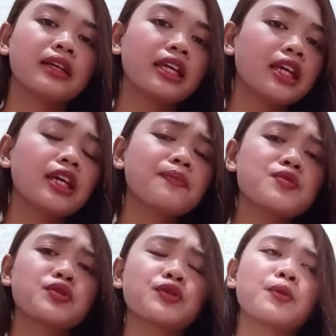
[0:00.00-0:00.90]

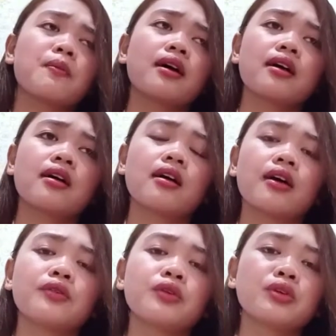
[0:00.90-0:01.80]
gifts, yung mga
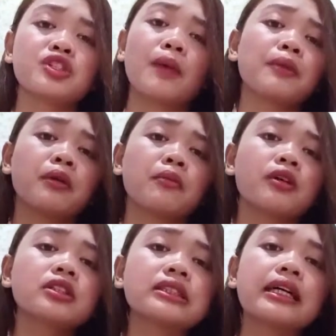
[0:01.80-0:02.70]
ano, shopping
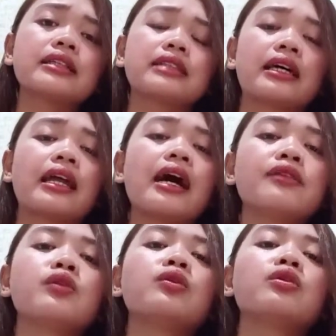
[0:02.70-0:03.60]
malls nga,
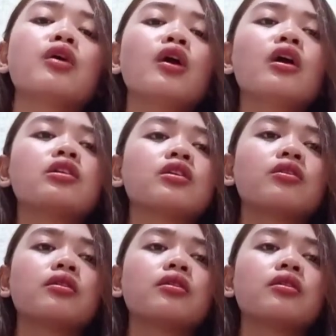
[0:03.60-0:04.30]
sarado. So,